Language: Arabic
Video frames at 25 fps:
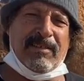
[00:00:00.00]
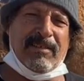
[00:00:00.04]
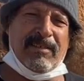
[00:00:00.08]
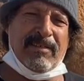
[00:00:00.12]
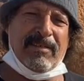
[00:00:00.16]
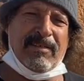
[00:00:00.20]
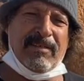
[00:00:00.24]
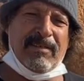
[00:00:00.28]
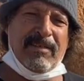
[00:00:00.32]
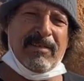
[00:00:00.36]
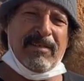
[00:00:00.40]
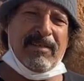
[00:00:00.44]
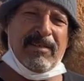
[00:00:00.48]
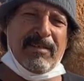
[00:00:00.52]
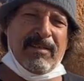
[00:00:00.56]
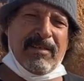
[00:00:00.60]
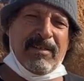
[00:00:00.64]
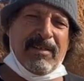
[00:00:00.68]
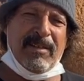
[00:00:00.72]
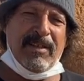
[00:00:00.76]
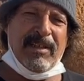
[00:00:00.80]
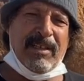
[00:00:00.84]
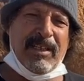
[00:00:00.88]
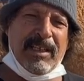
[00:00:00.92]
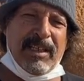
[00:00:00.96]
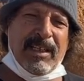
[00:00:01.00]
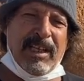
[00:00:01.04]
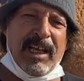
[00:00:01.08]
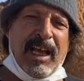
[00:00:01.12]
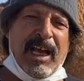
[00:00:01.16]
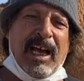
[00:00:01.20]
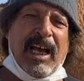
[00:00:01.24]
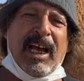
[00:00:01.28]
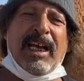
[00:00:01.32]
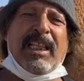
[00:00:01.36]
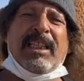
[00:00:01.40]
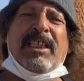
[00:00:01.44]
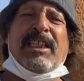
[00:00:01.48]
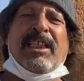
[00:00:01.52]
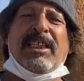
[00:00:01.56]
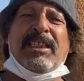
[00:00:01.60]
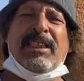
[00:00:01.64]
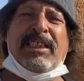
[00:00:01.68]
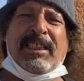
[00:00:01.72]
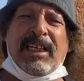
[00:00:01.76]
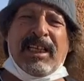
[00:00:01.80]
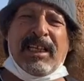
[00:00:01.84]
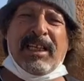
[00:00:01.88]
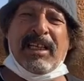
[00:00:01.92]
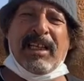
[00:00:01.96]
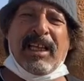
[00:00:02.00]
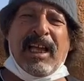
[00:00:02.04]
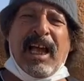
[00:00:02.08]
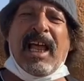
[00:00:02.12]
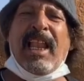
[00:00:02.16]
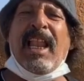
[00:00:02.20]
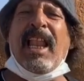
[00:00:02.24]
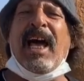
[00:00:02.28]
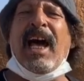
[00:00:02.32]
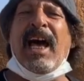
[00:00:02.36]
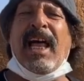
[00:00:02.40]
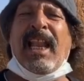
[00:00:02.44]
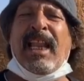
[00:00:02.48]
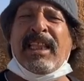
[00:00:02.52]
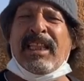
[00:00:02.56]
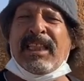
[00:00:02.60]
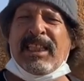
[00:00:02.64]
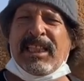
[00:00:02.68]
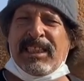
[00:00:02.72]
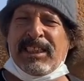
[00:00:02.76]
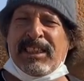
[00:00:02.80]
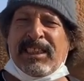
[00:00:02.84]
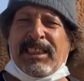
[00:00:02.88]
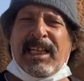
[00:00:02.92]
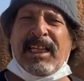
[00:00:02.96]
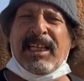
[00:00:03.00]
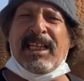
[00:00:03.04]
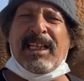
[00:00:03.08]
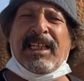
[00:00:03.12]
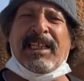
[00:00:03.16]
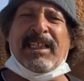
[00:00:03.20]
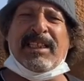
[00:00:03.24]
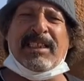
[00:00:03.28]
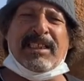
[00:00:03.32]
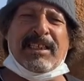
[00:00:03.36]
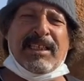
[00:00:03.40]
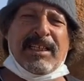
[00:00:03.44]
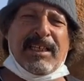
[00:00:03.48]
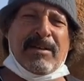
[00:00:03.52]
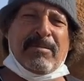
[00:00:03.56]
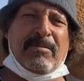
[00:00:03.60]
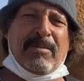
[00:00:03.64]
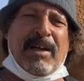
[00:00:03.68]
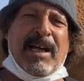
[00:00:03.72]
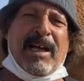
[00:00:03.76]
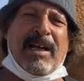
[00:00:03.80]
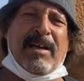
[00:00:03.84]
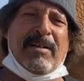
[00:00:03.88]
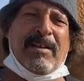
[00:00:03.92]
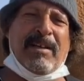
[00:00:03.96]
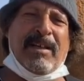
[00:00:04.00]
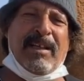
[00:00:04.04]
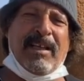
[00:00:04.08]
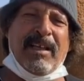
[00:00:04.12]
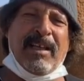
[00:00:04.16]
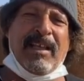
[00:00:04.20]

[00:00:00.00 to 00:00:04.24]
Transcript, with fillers: الثنتين كل واحد الثنتين لا الثنتين يصير ما